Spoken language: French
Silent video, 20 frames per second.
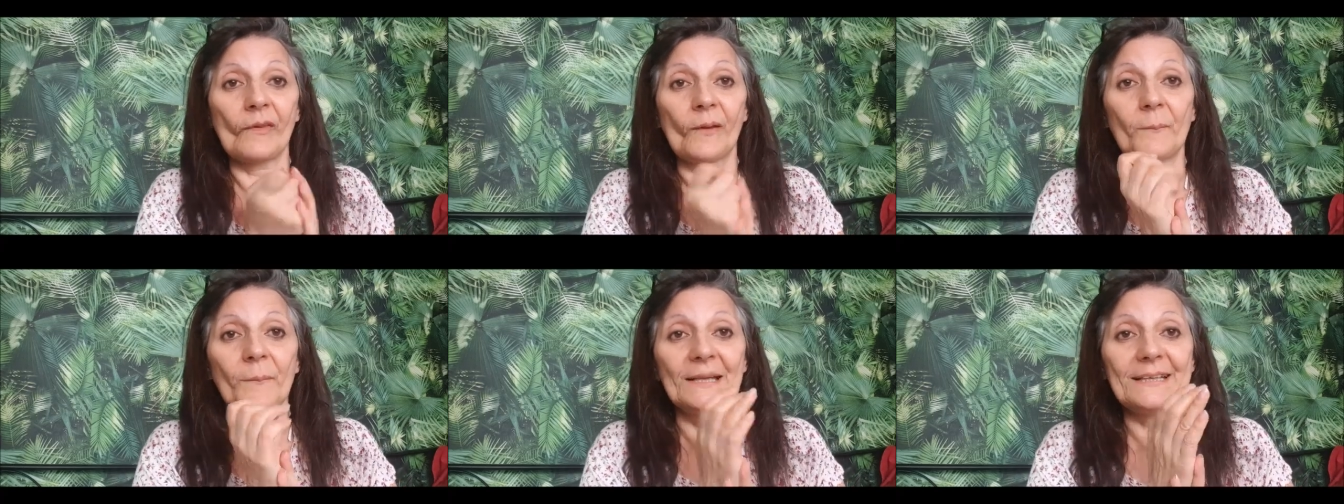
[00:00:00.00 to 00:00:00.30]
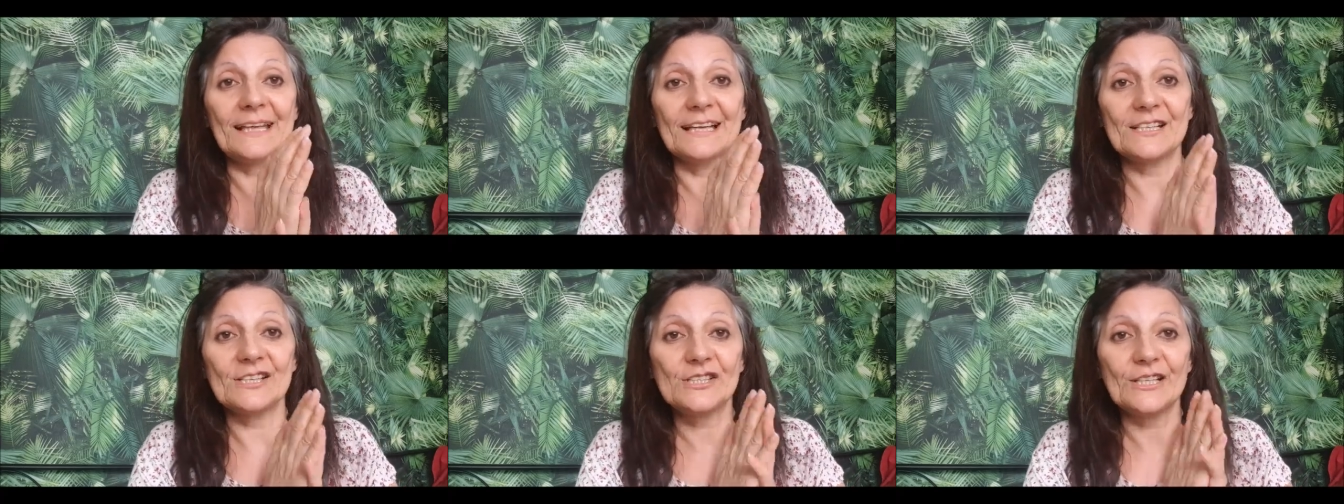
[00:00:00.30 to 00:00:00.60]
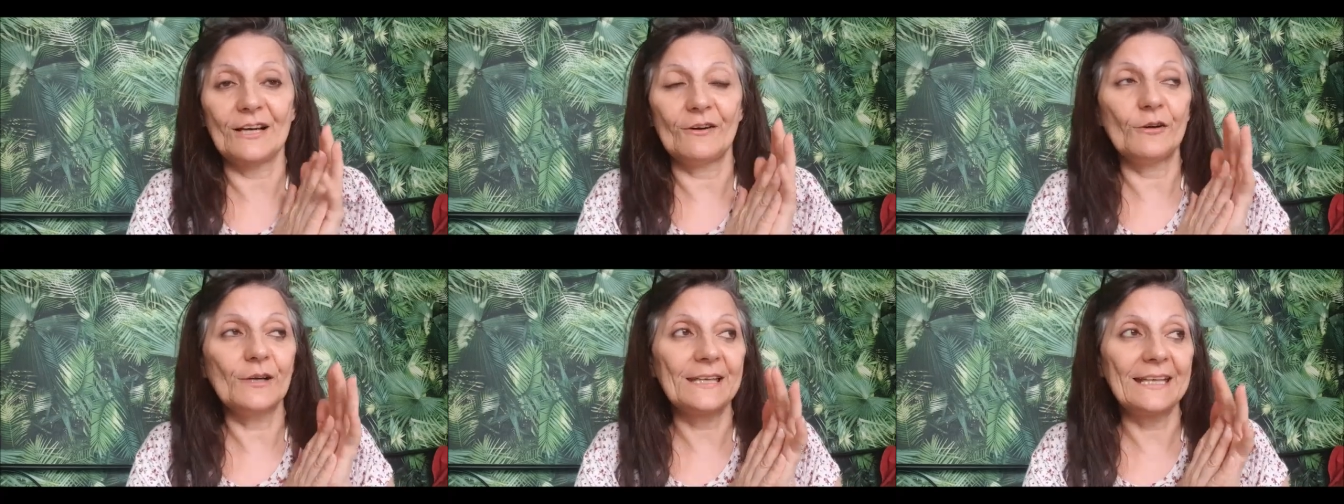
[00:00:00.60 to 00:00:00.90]
mettre un
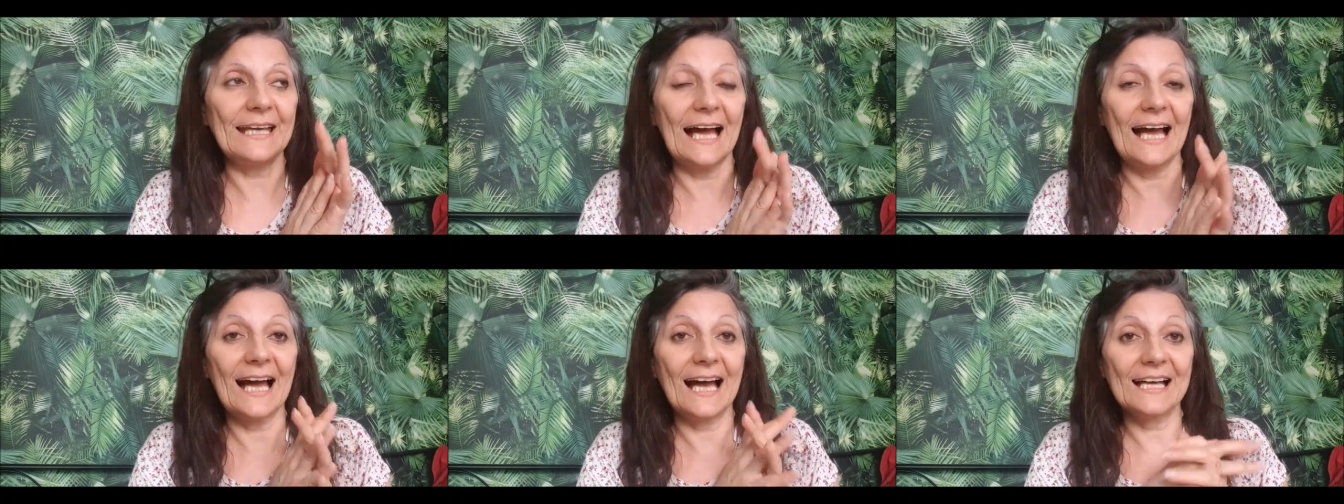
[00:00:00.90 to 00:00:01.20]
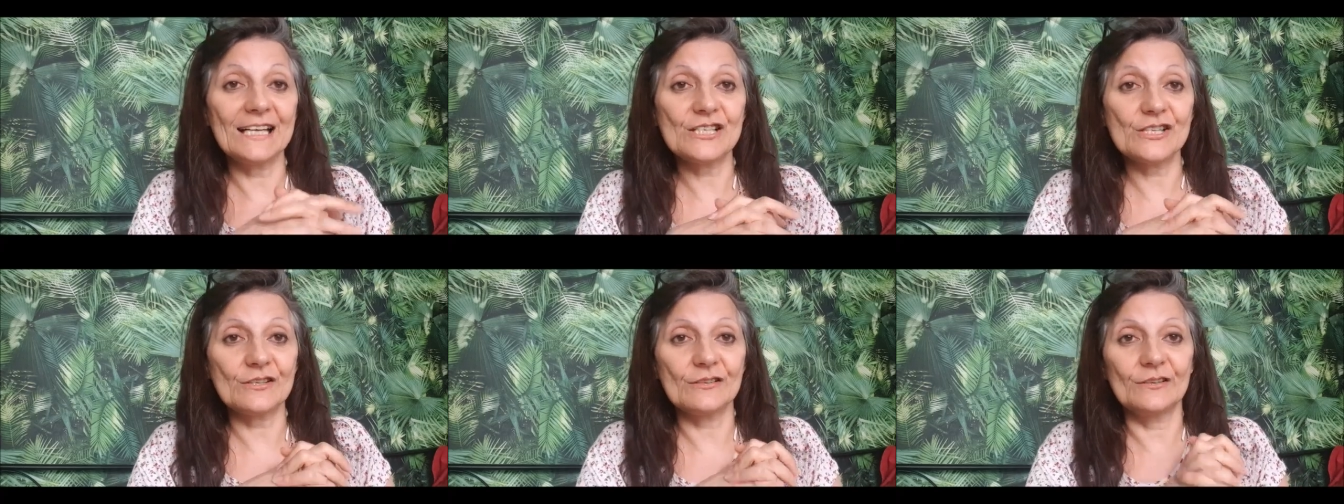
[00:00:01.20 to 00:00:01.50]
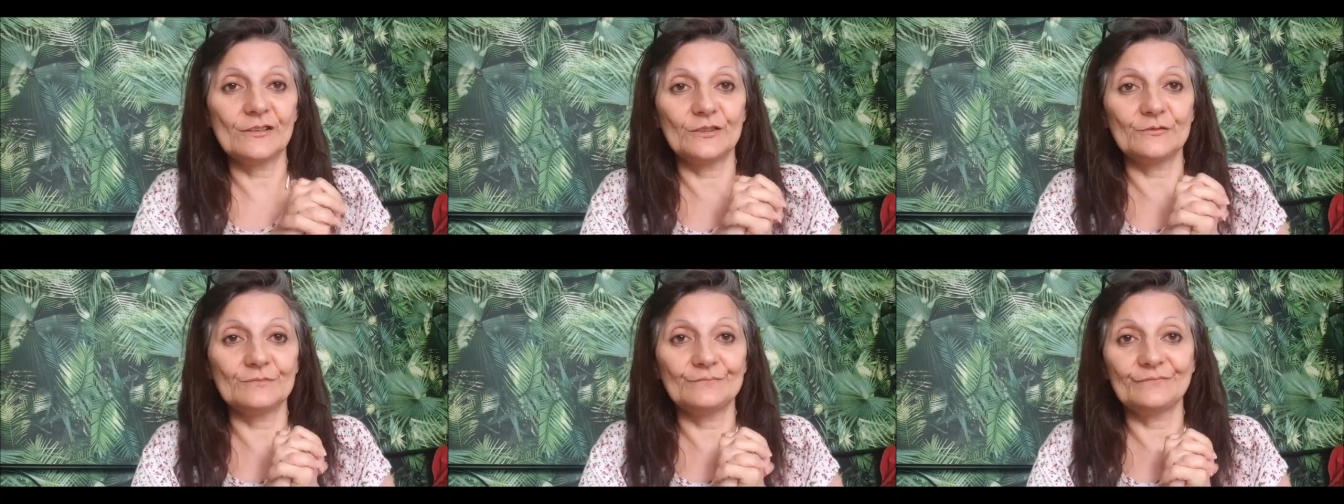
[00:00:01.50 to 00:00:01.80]
chat en cage,
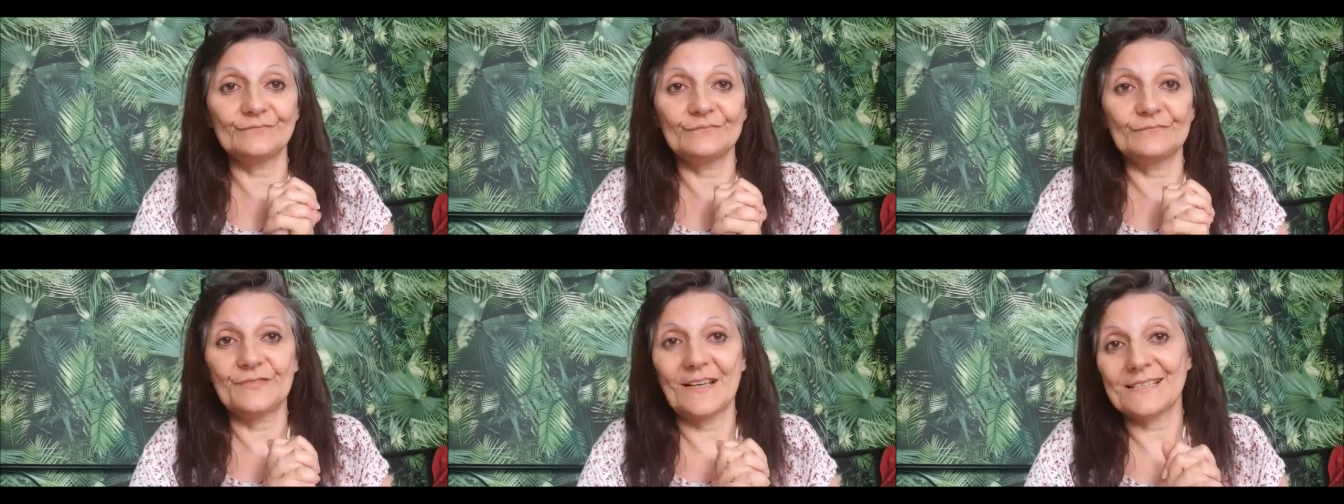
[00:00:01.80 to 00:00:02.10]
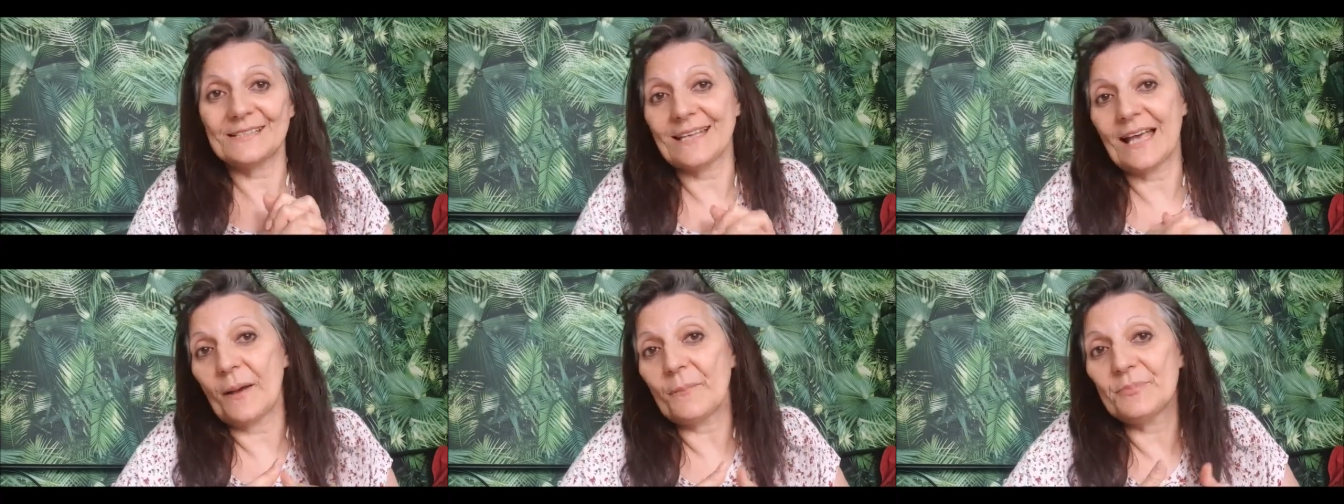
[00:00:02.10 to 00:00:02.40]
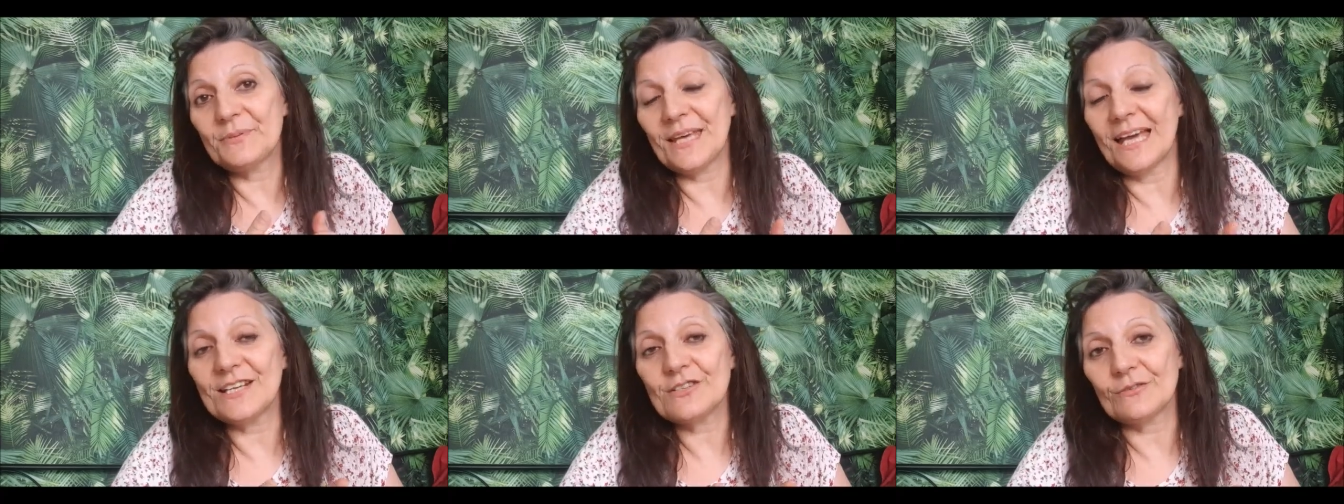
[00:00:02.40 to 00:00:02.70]
euh, enfin c'est un
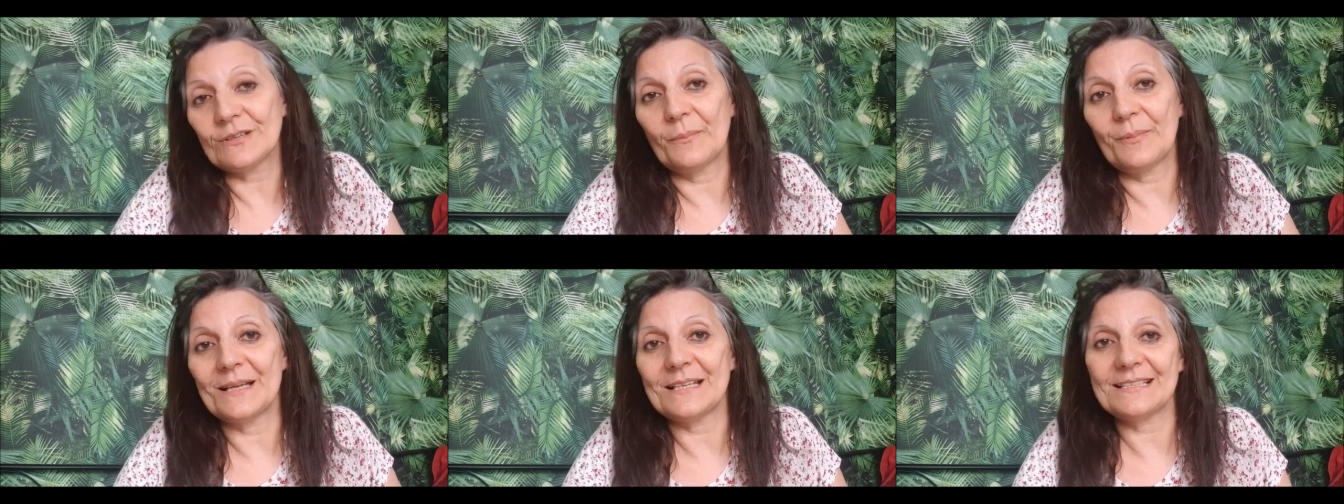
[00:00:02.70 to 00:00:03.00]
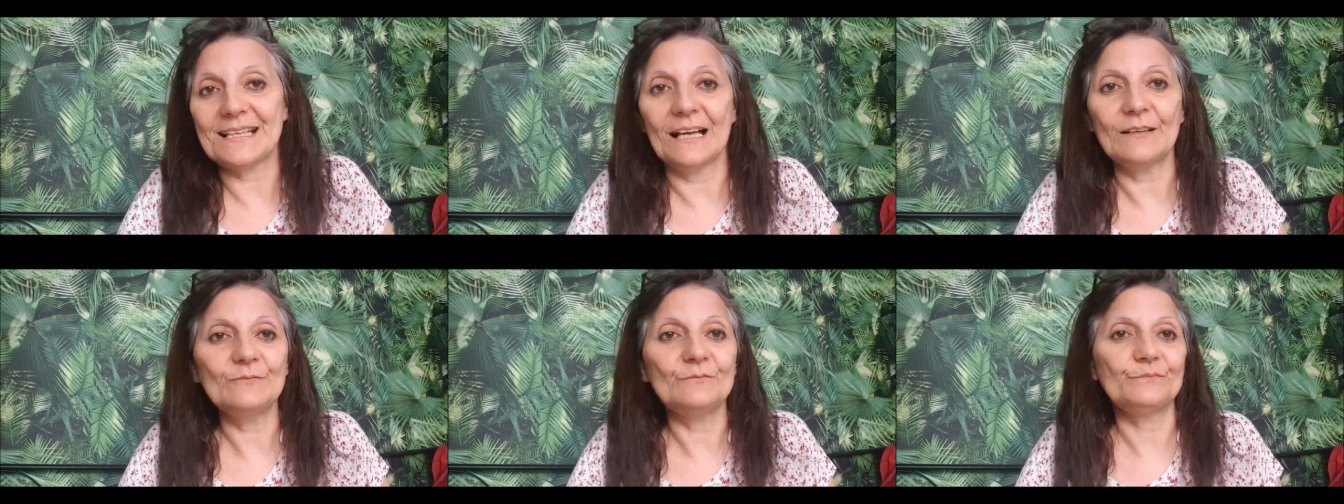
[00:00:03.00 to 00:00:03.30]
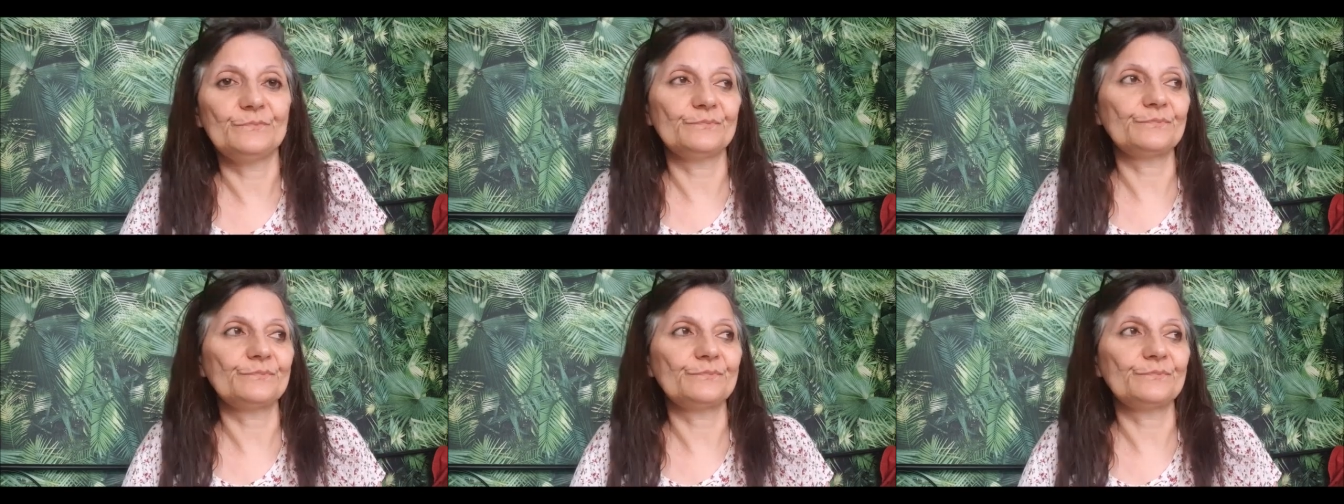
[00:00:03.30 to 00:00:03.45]
piège, on appelle ça.